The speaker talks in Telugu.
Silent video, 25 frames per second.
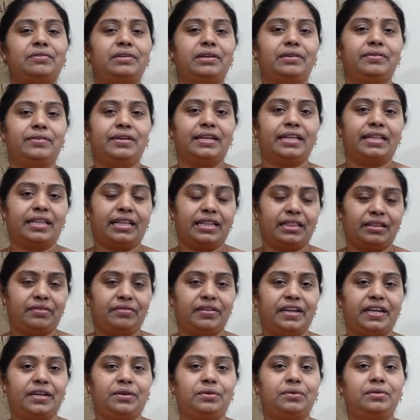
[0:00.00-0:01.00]
అవన్నీ ఉండదు ఎంత
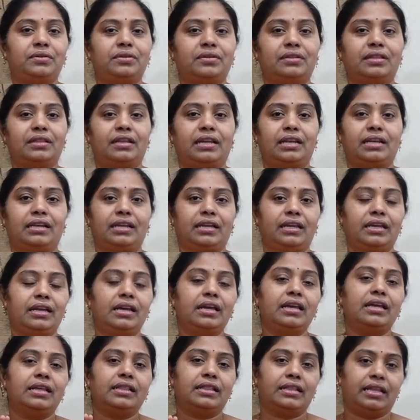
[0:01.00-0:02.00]
వెయిట్ ఉంటుందని
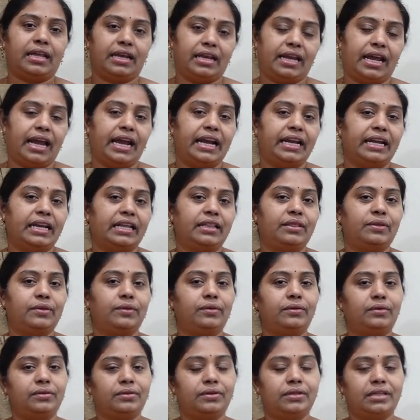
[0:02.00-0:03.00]
దాని హైట్ ఎంత
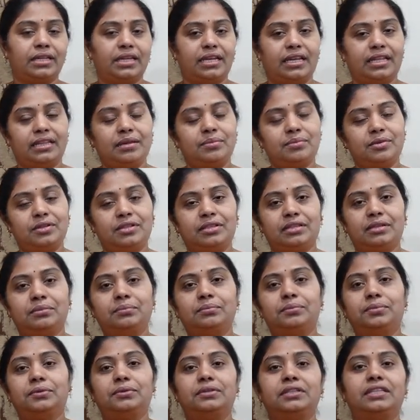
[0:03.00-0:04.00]
ఉంటుంది అనేది మొత్తం
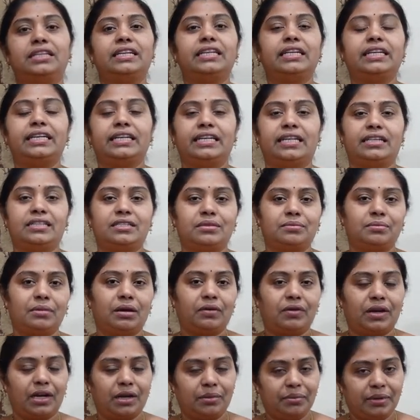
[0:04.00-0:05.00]
పూర్తి డీటెయిల్స్ మా
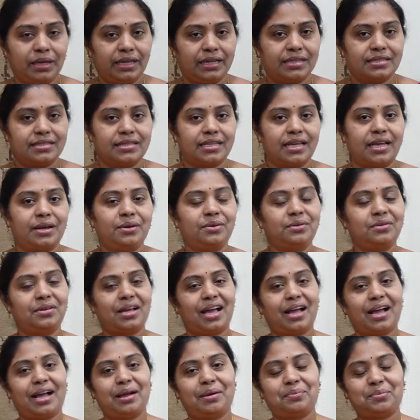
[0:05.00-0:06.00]
వాళ్ళు మీకు ఇస్తారు
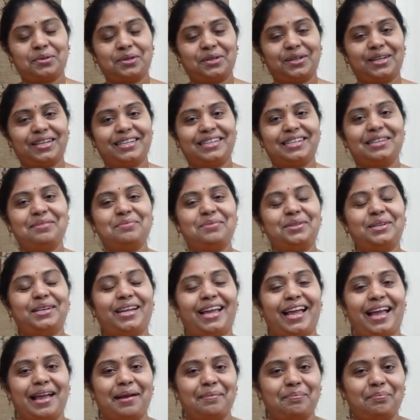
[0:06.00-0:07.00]
ఆ ప్రోడక్ట్ని మీరు
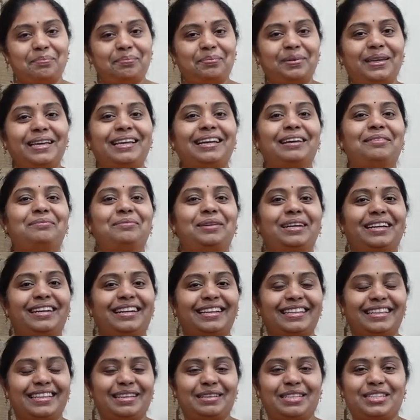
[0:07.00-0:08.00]
హ్యాపీగా మెయింటైన్
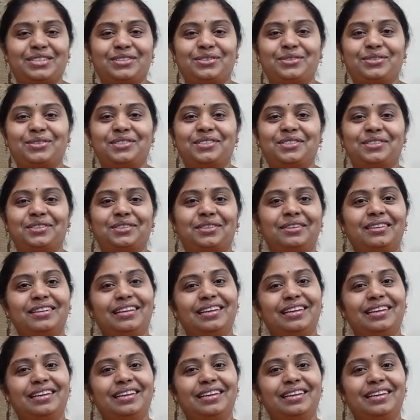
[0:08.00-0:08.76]
తెచ్చుకోవచ్చు